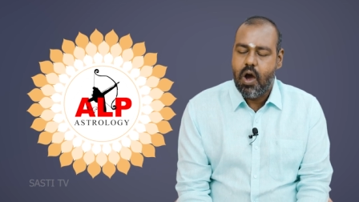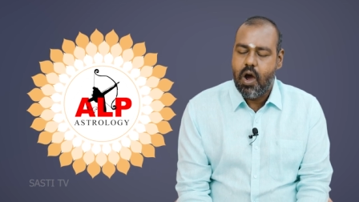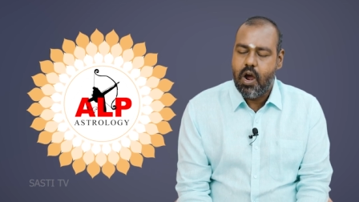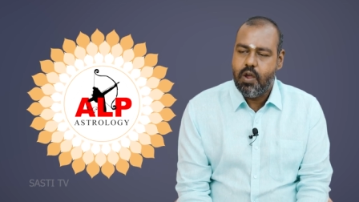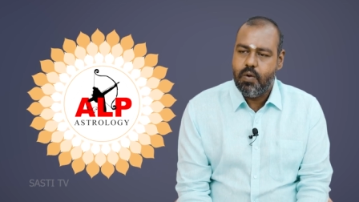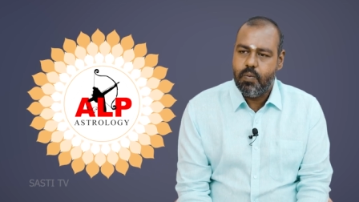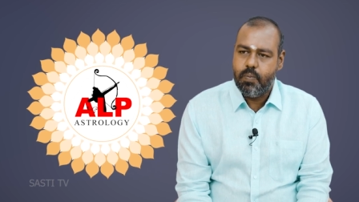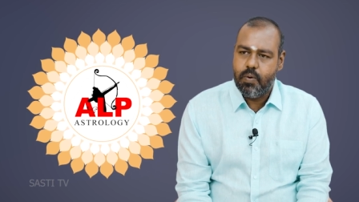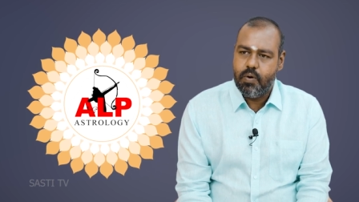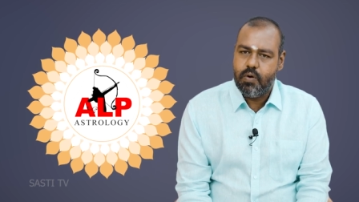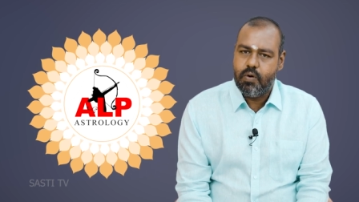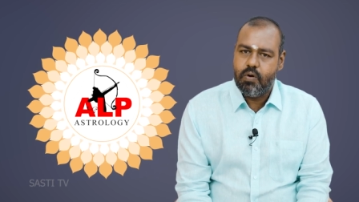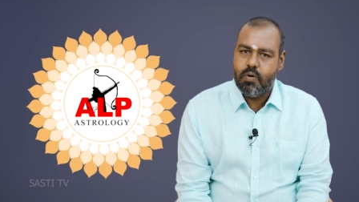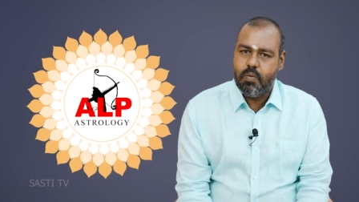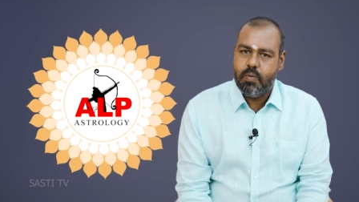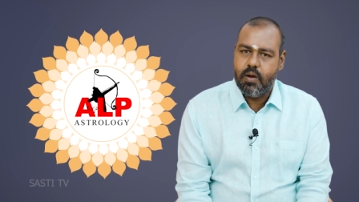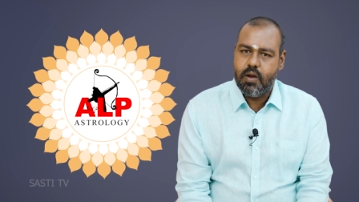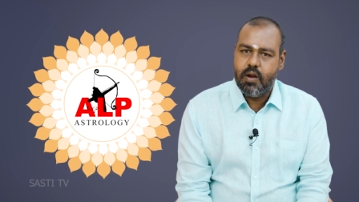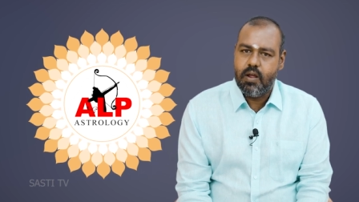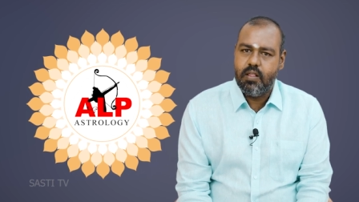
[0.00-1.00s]
ஆய்வு பண்ணுறோம்
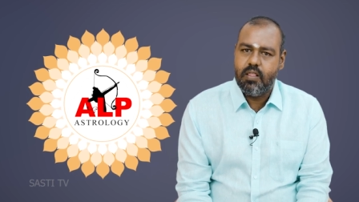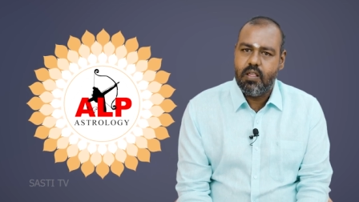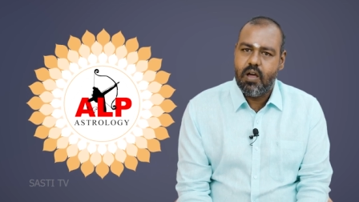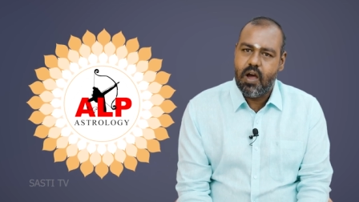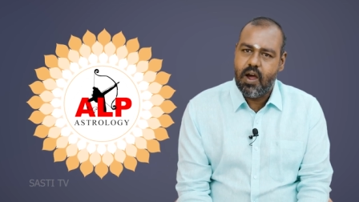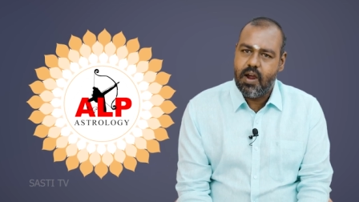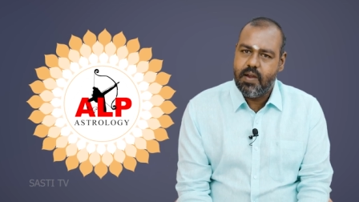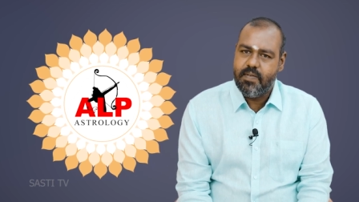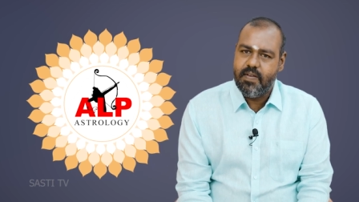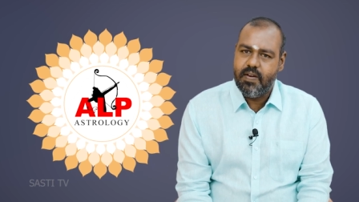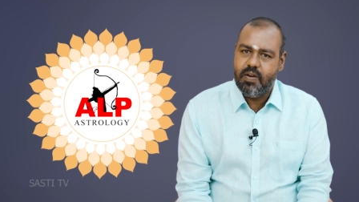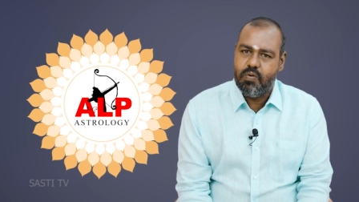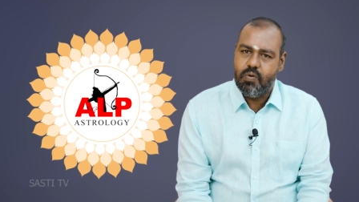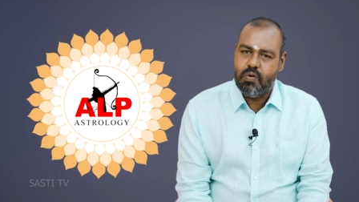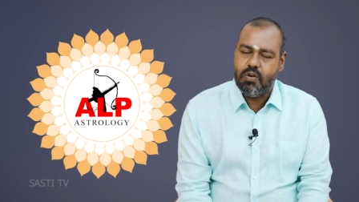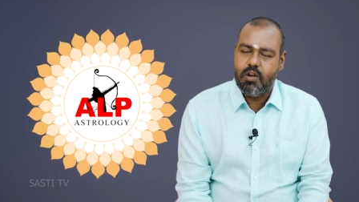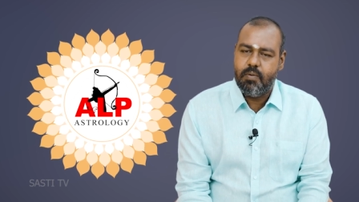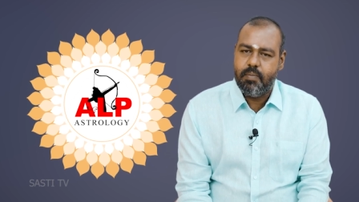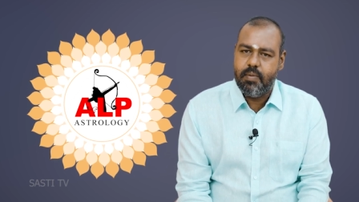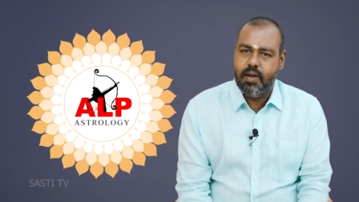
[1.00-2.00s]
அப்படின்னா அந்த ஆய்வின்
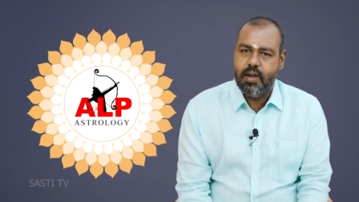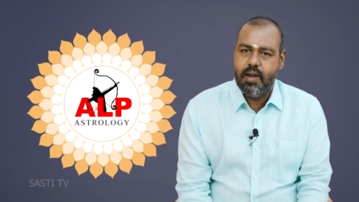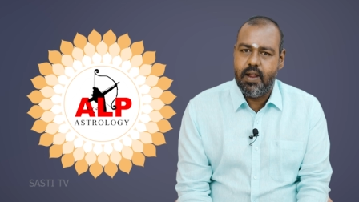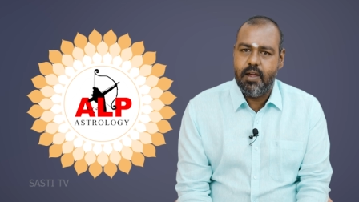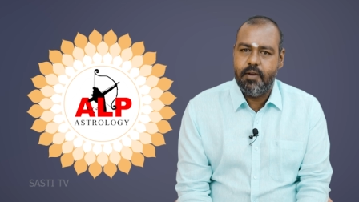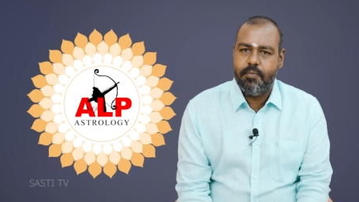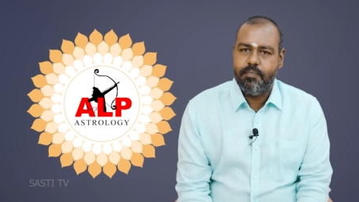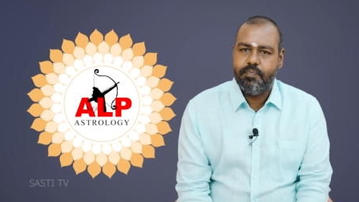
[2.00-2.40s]
நோக்கம் என்ன